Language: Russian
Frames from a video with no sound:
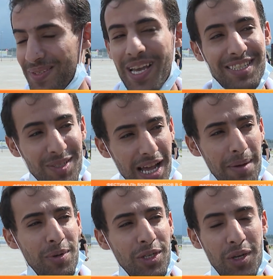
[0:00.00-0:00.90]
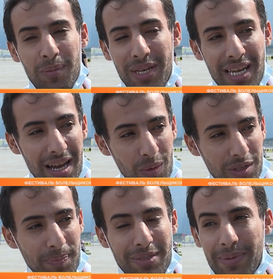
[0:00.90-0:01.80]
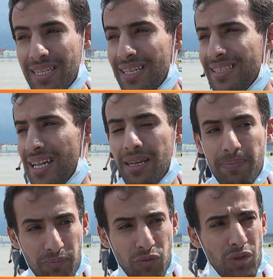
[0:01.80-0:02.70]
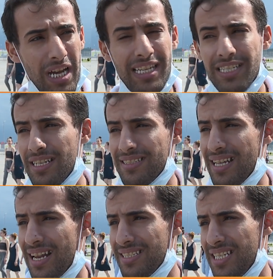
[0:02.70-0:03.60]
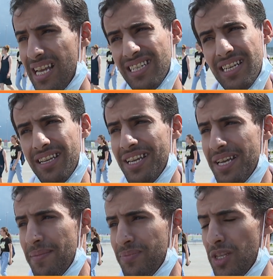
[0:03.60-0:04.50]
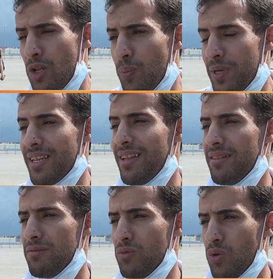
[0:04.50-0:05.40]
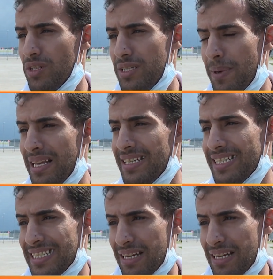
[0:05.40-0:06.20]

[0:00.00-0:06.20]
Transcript: Ну, я сюда пришел, приехал вот посмотреть за, конечно, за Россию. Я же не любитель, ну, не болельщики